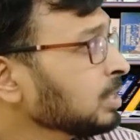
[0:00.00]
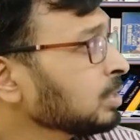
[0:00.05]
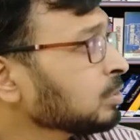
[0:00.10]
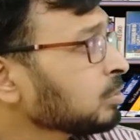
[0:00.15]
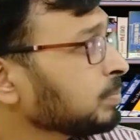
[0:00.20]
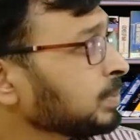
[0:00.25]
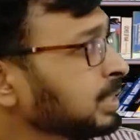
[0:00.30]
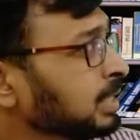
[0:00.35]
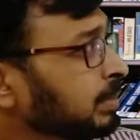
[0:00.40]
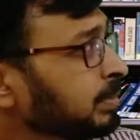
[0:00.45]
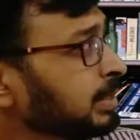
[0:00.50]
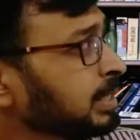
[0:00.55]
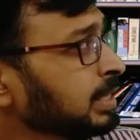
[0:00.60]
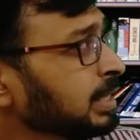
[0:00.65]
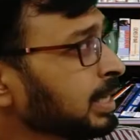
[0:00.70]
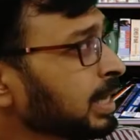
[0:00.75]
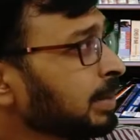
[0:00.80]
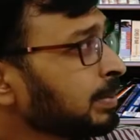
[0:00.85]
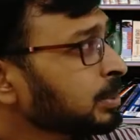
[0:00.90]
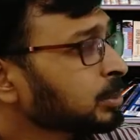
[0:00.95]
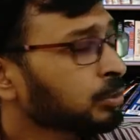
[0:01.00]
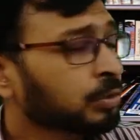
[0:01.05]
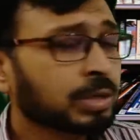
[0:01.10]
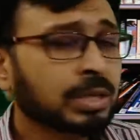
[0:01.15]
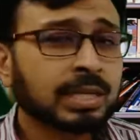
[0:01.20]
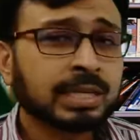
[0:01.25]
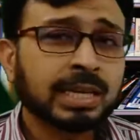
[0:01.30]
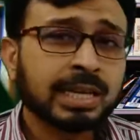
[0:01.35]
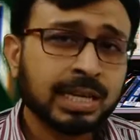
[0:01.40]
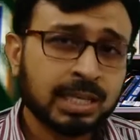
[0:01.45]
তো ভিটামিন ডি আমার
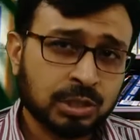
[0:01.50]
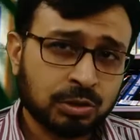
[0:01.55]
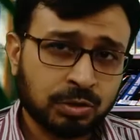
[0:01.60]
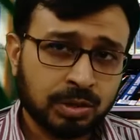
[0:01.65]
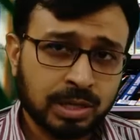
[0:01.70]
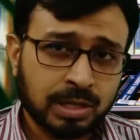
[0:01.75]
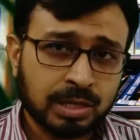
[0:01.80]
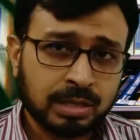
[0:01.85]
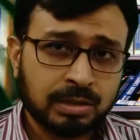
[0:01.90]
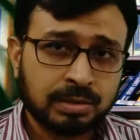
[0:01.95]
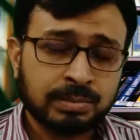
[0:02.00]
শরীরে কি কাজ করে